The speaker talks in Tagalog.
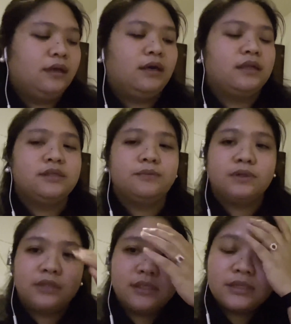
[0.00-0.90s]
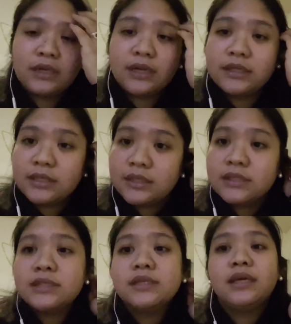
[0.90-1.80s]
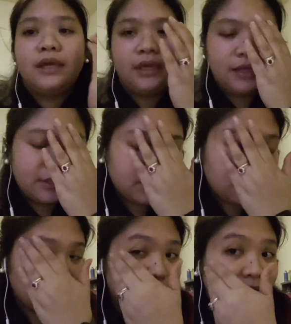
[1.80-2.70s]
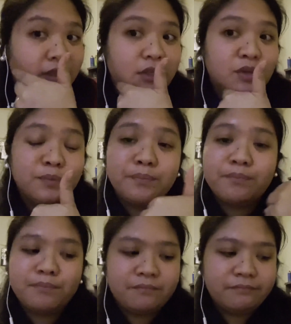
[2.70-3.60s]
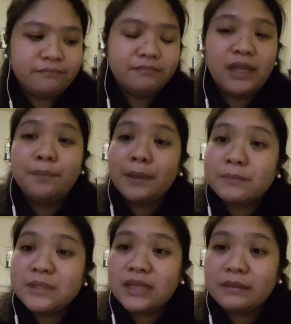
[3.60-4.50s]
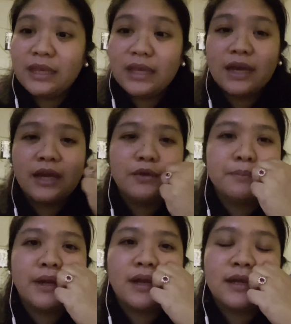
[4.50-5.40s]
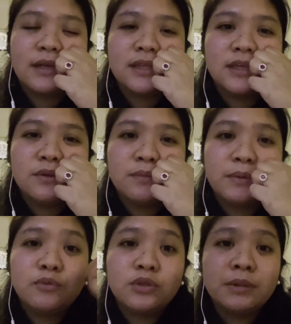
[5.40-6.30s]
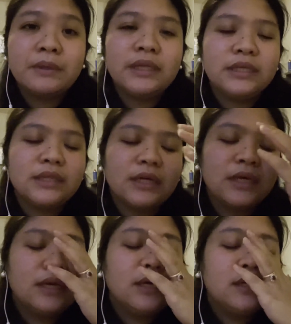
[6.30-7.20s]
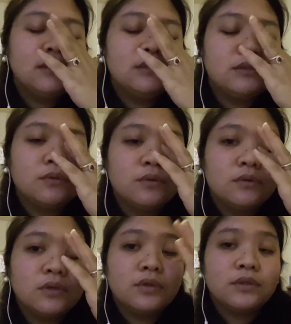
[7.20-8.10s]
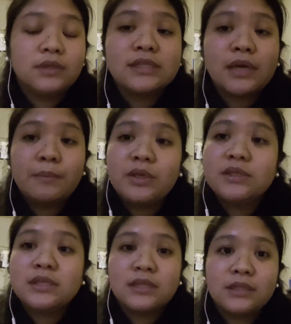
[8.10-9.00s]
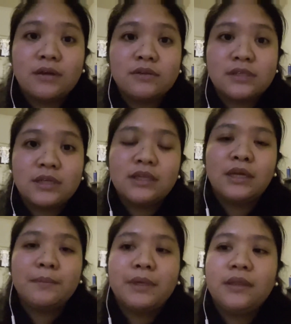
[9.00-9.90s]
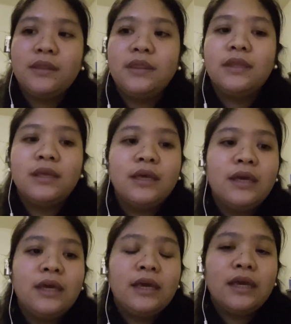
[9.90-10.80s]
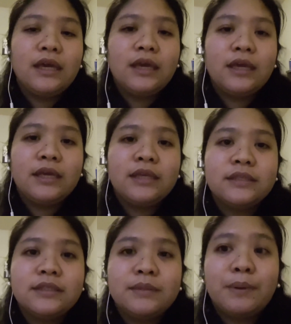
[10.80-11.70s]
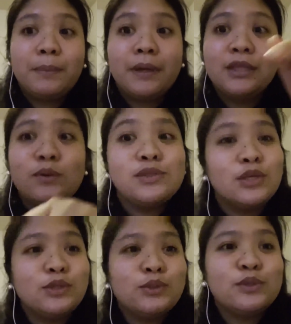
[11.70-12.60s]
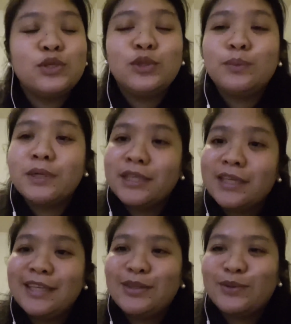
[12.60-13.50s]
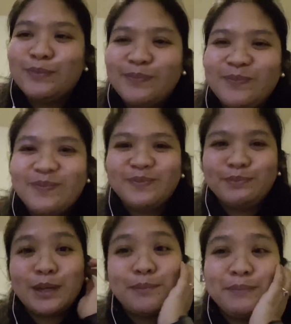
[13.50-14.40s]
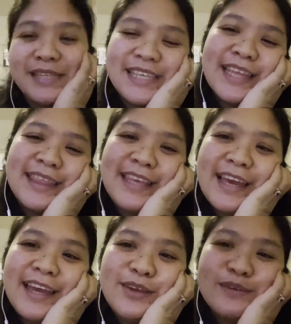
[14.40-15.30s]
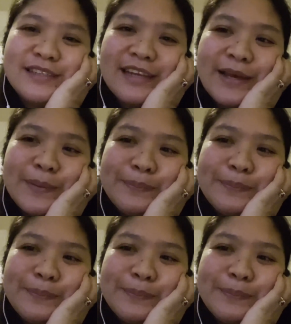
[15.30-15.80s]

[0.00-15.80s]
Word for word: Alisin mo natin yung sunglasses. And yun, maganda yung Nalpam Sunday nga ngayon. Parang ang ganda ng mabuting balita. So, yun. Kasama yun sa Santa Cruzada namin. And papakita ko sa inyo kung sino yung mga nandito. Mga pinsan at tiyahin ko sila.